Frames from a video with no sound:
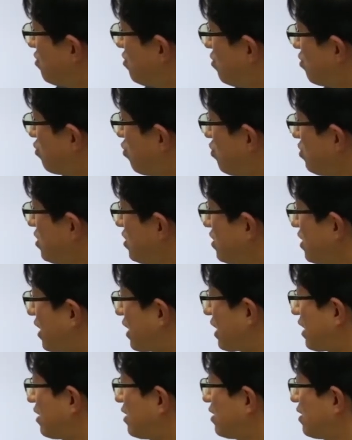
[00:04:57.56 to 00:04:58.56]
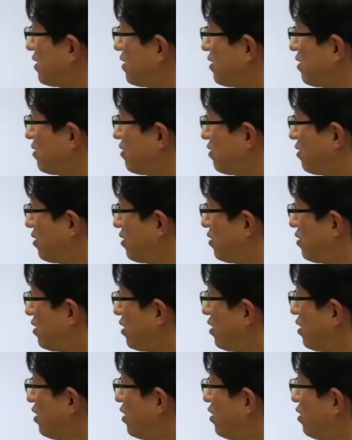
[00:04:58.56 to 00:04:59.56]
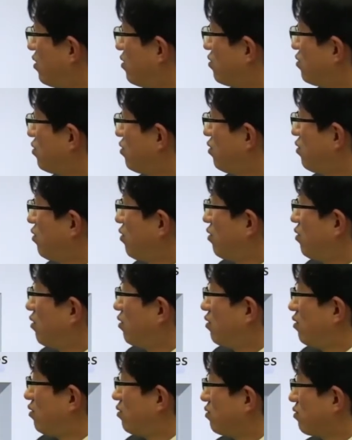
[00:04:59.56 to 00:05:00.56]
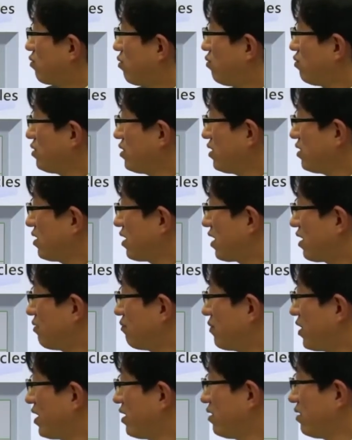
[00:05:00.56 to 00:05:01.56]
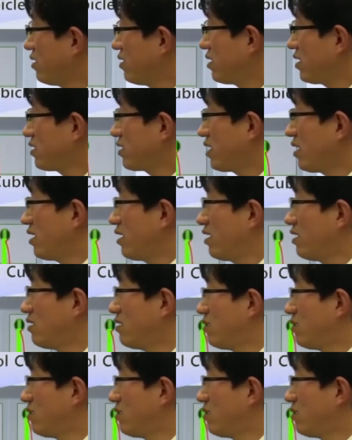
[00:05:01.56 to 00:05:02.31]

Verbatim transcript: 요 통신 라인, 요 통신 라인만 하나만